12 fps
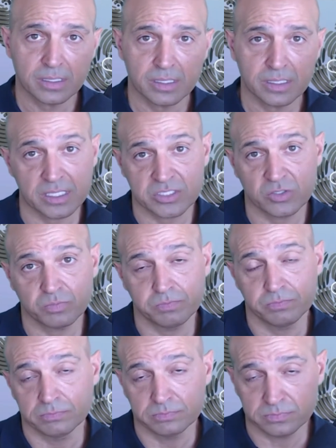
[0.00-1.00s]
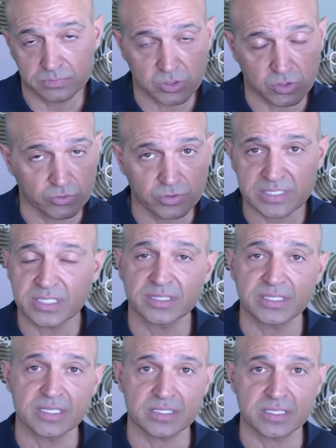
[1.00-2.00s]
e a gente, com toda a
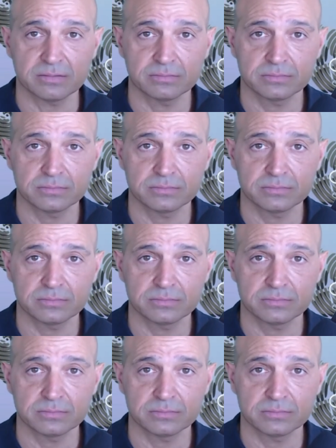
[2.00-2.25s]
certeza,